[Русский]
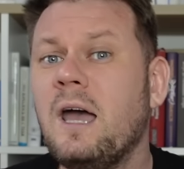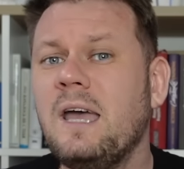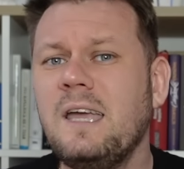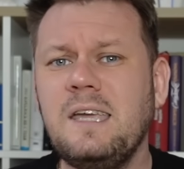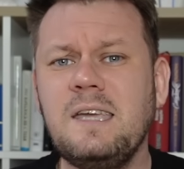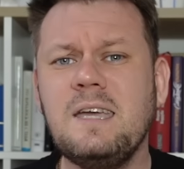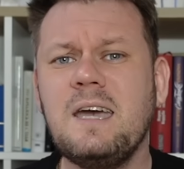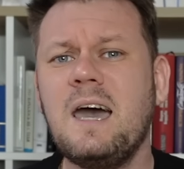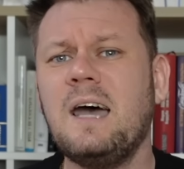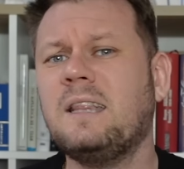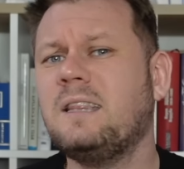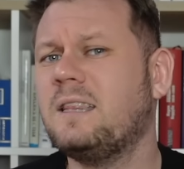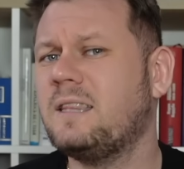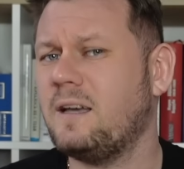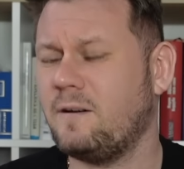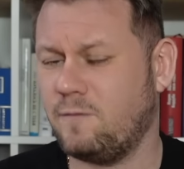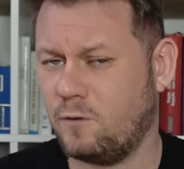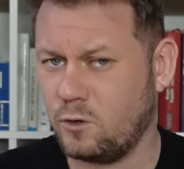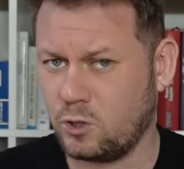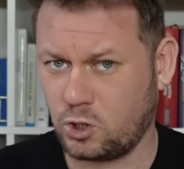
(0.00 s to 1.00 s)
И от
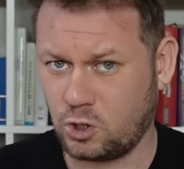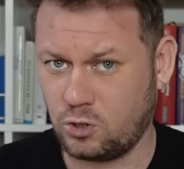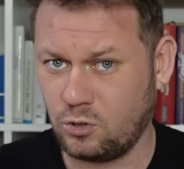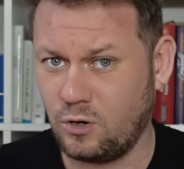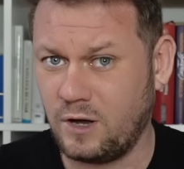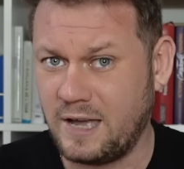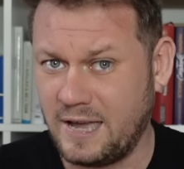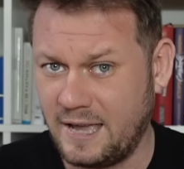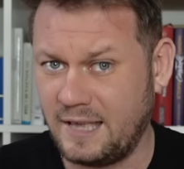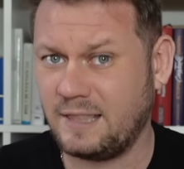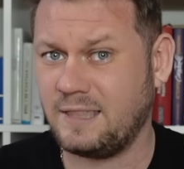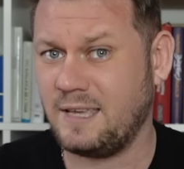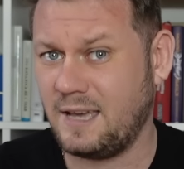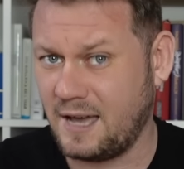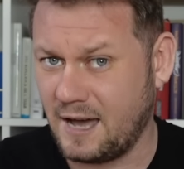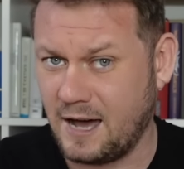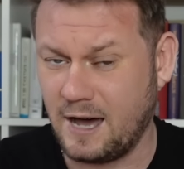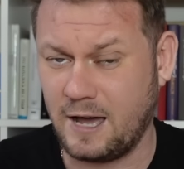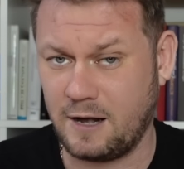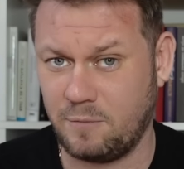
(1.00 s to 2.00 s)
того, что эта
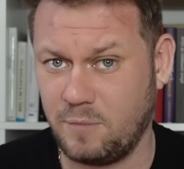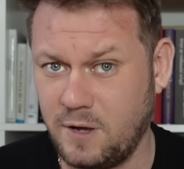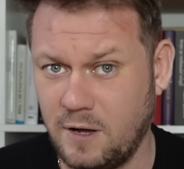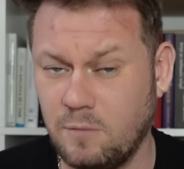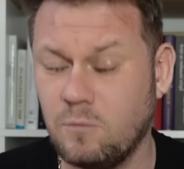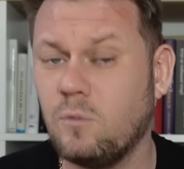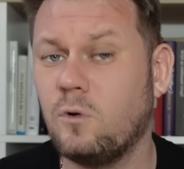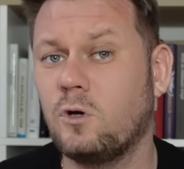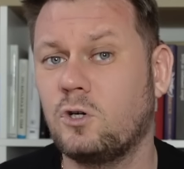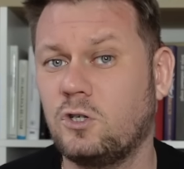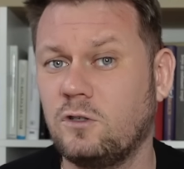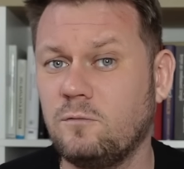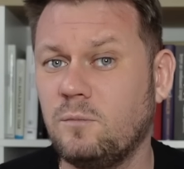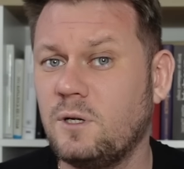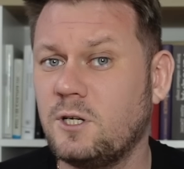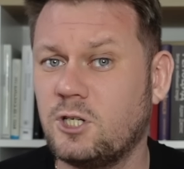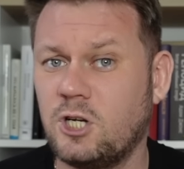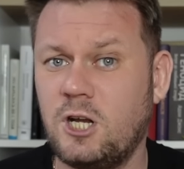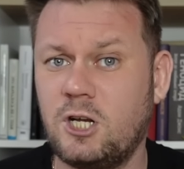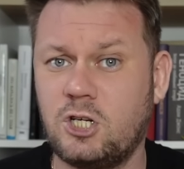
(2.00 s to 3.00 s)
армия может в
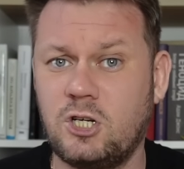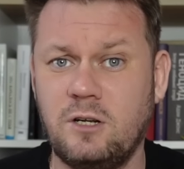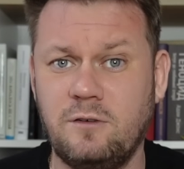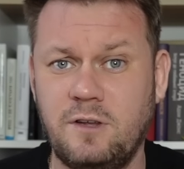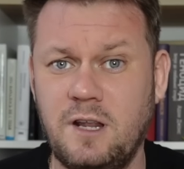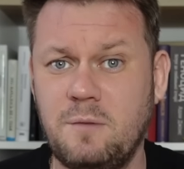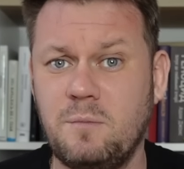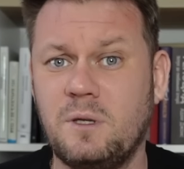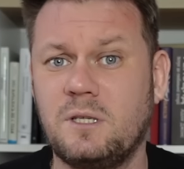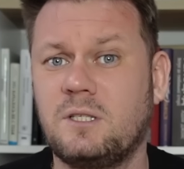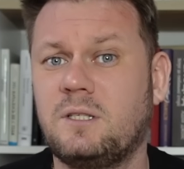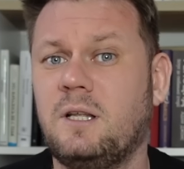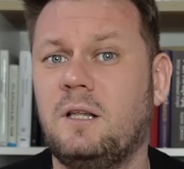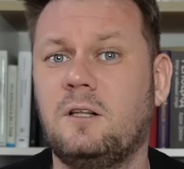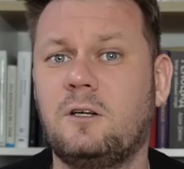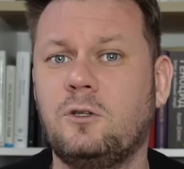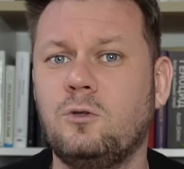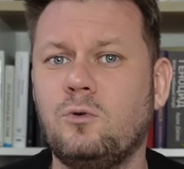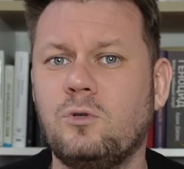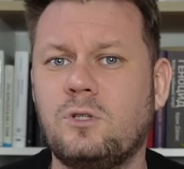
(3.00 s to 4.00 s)
ближайшее время
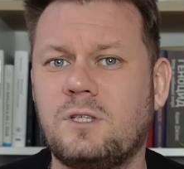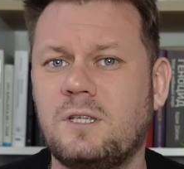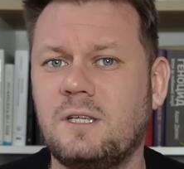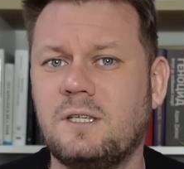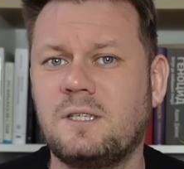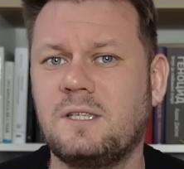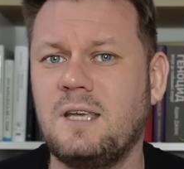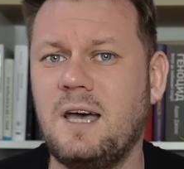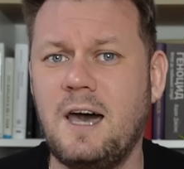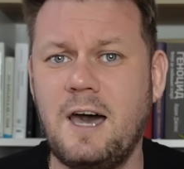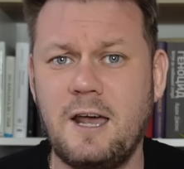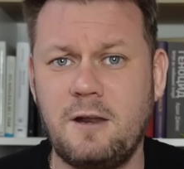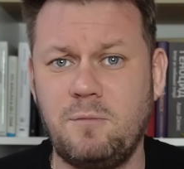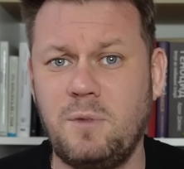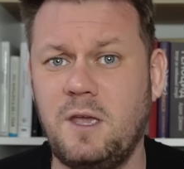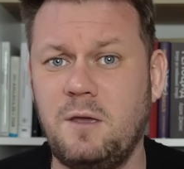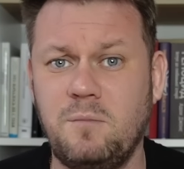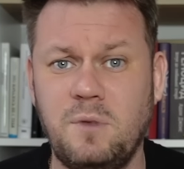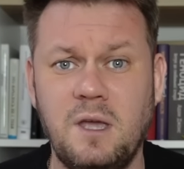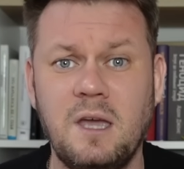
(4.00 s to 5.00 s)
столкнуться с
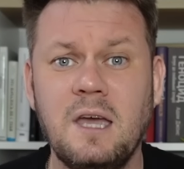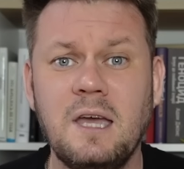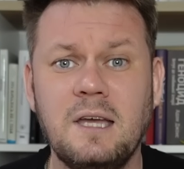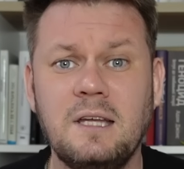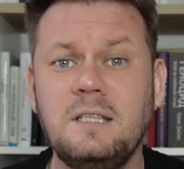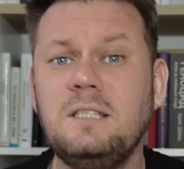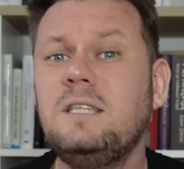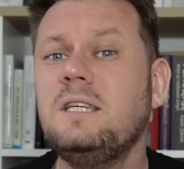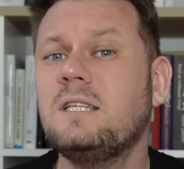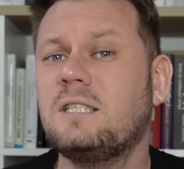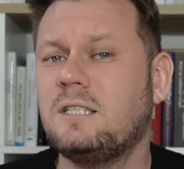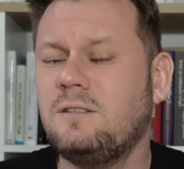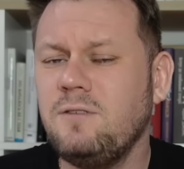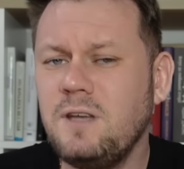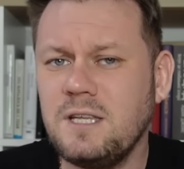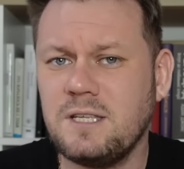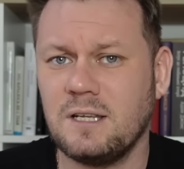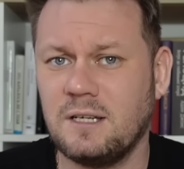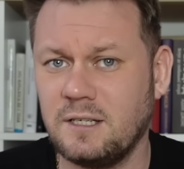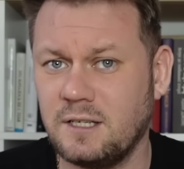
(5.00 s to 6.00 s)
армиями
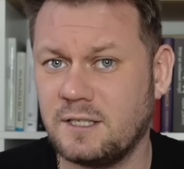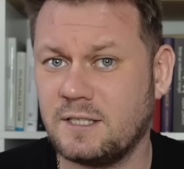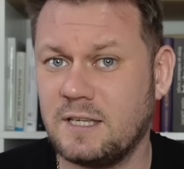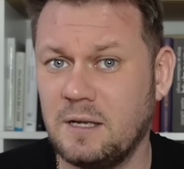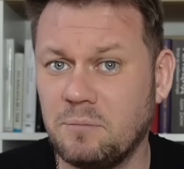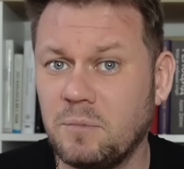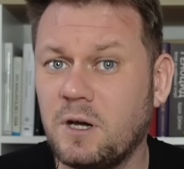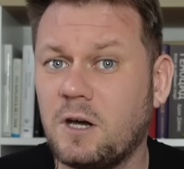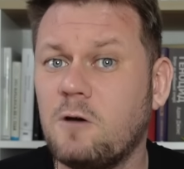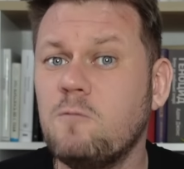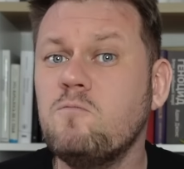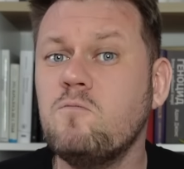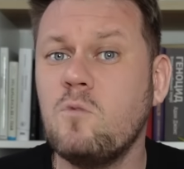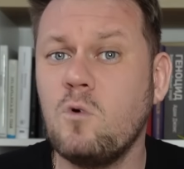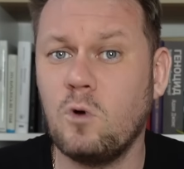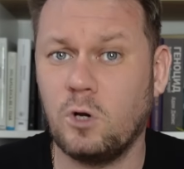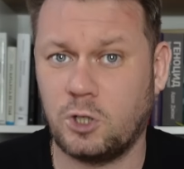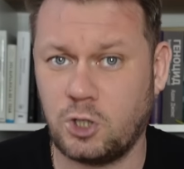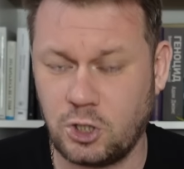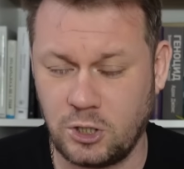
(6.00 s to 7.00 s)
действительно самых
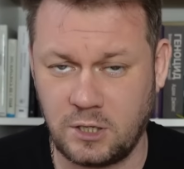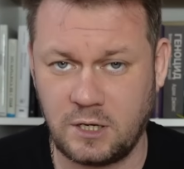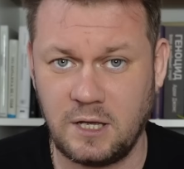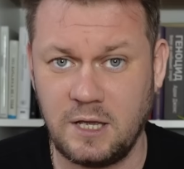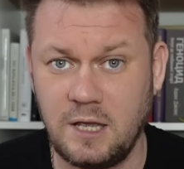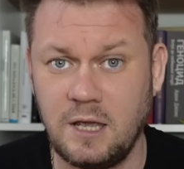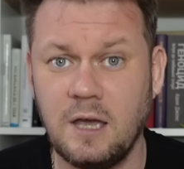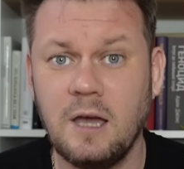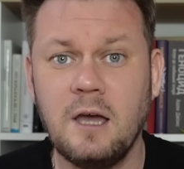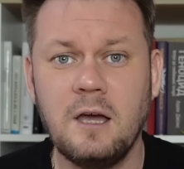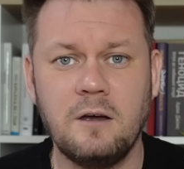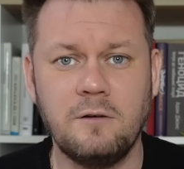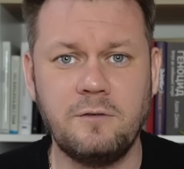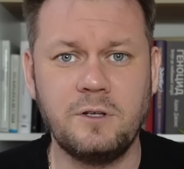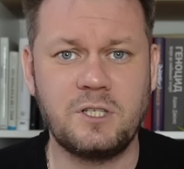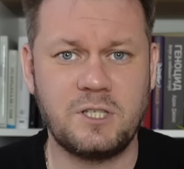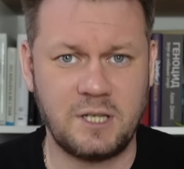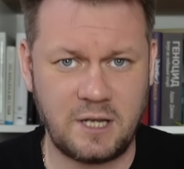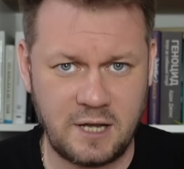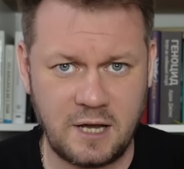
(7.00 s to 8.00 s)
мощных и
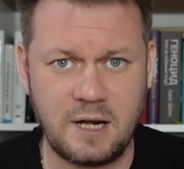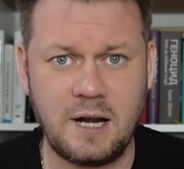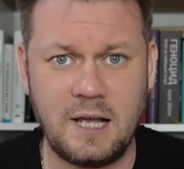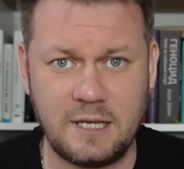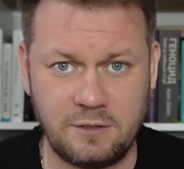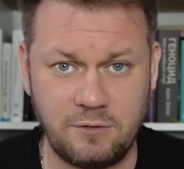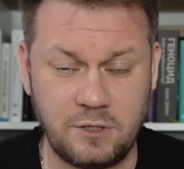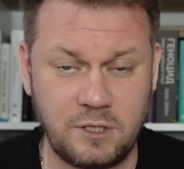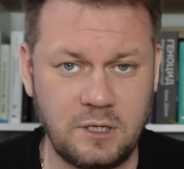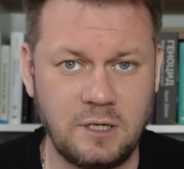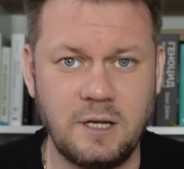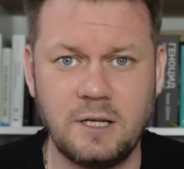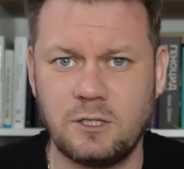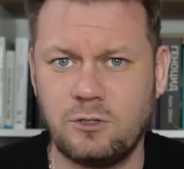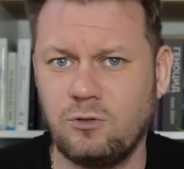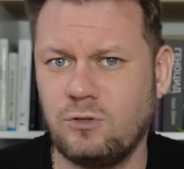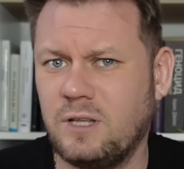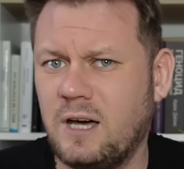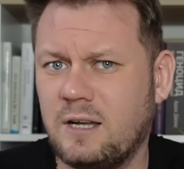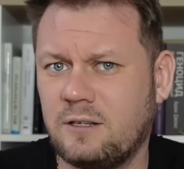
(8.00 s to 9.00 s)
высокоразвитых
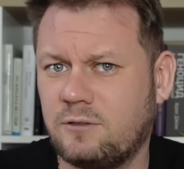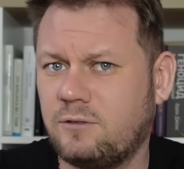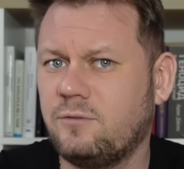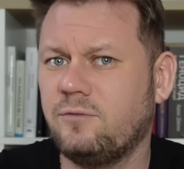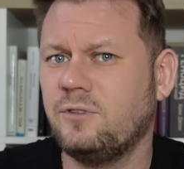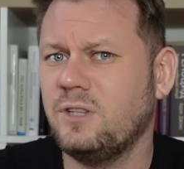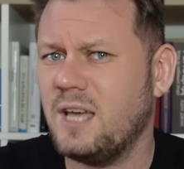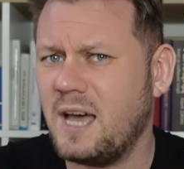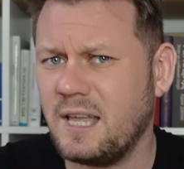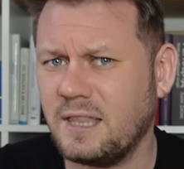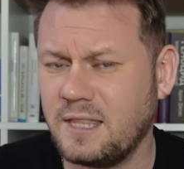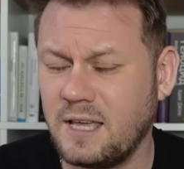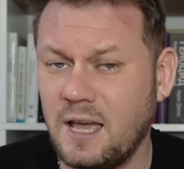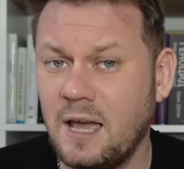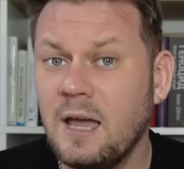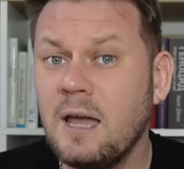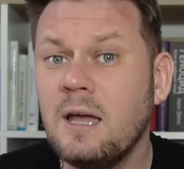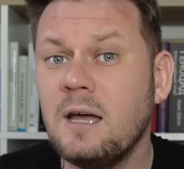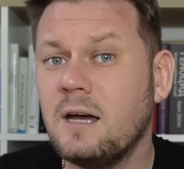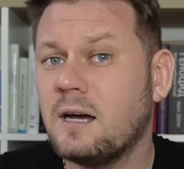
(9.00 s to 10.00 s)
государств НАТО,
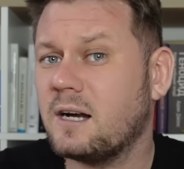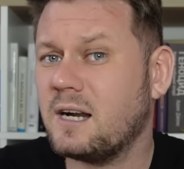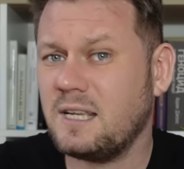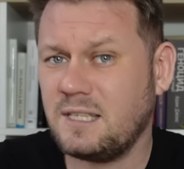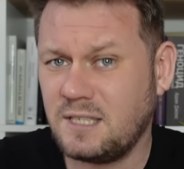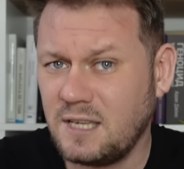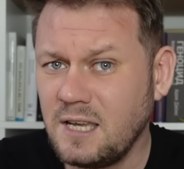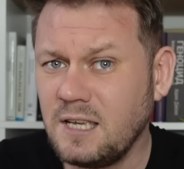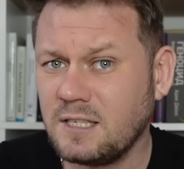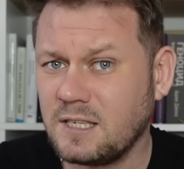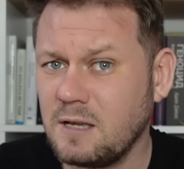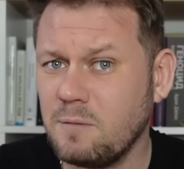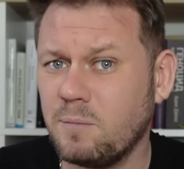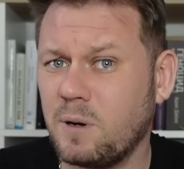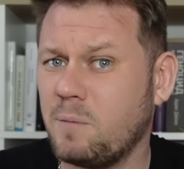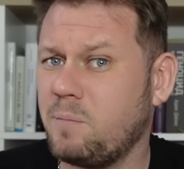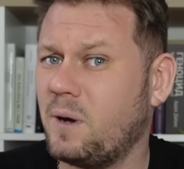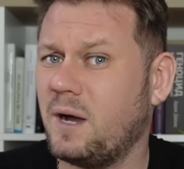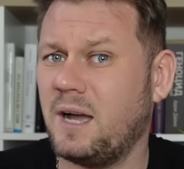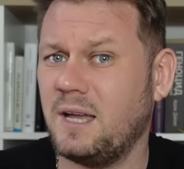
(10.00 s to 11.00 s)
российским
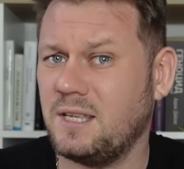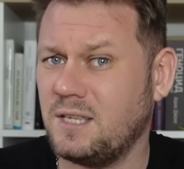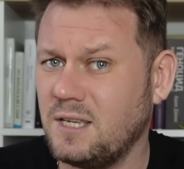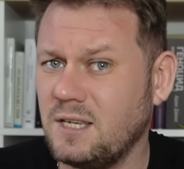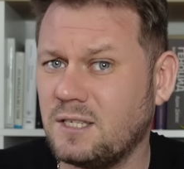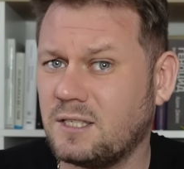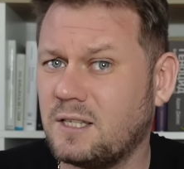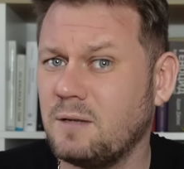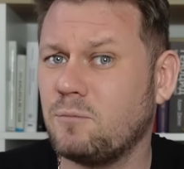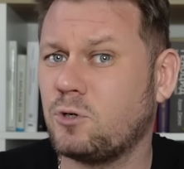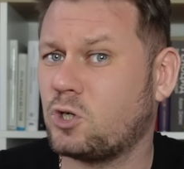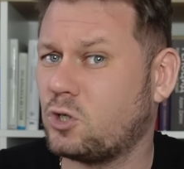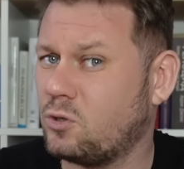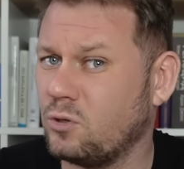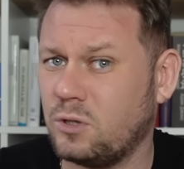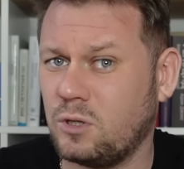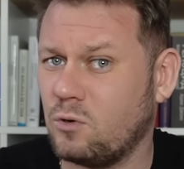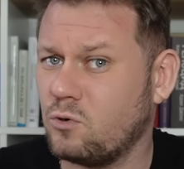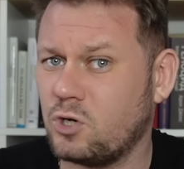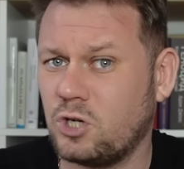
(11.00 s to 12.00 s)
пропагандистам
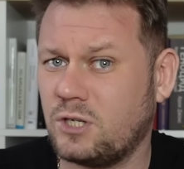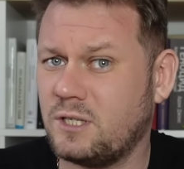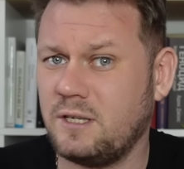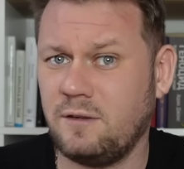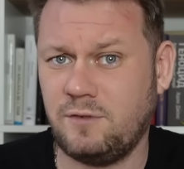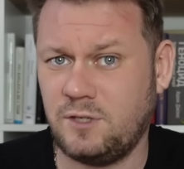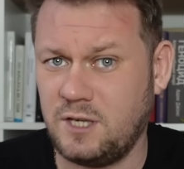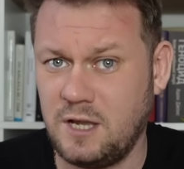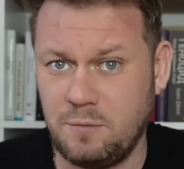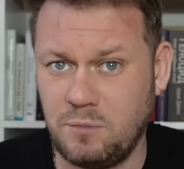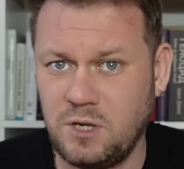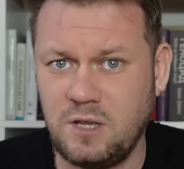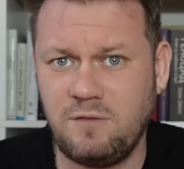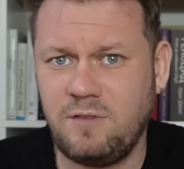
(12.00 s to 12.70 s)
что-то уже совсем не